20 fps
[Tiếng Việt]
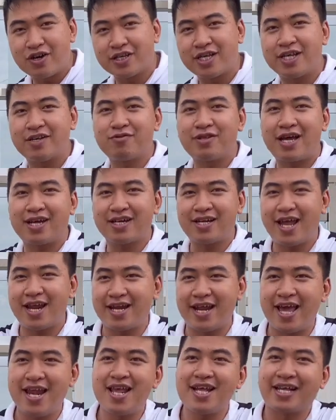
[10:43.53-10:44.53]
rồi, thì chúng ta
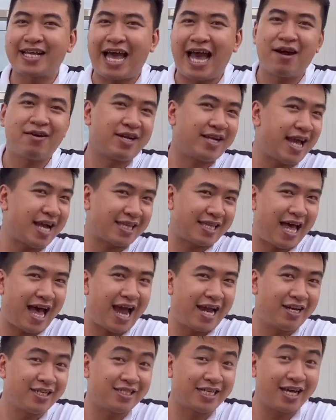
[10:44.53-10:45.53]
nên để lên cao để ngang
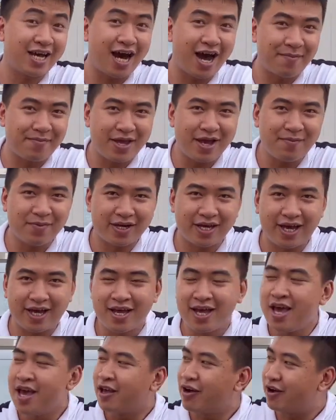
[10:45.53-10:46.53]
tai nó sẽ hợp nhất mọi người
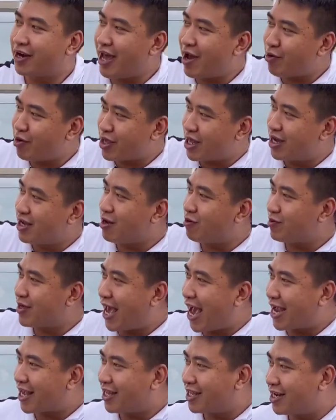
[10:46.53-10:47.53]
ha. Còn nếu có những không
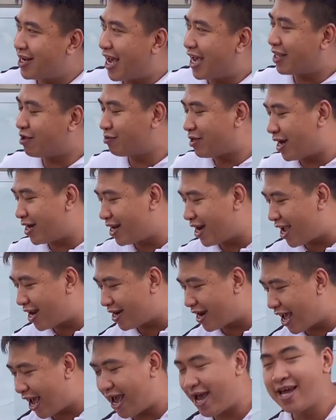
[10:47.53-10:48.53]
gian như thế này chúng ta
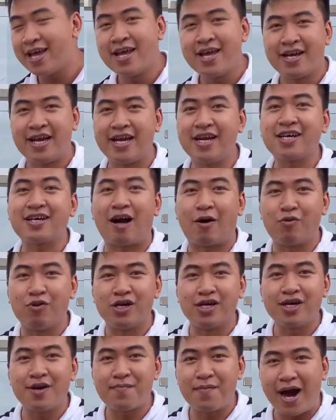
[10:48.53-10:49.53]
nên để để nó cộng
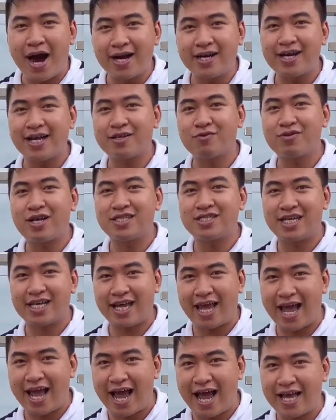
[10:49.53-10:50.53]
hưởng âm bass ra, chúng ta sẽ
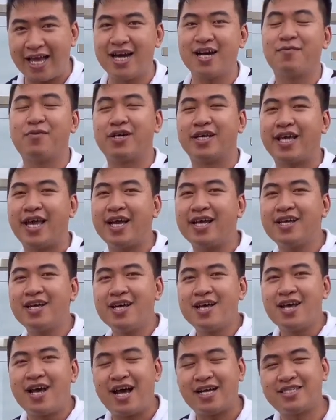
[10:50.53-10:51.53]
nghe hay hơn mọi người nhé.
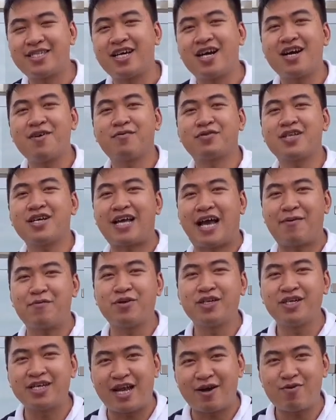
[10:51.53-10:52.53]
À, xin ơn tất cả
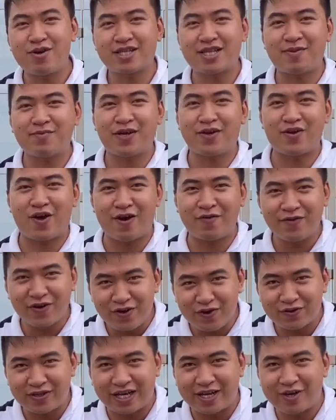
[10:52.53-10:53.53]
mọi người đã quan tâm theo dõi video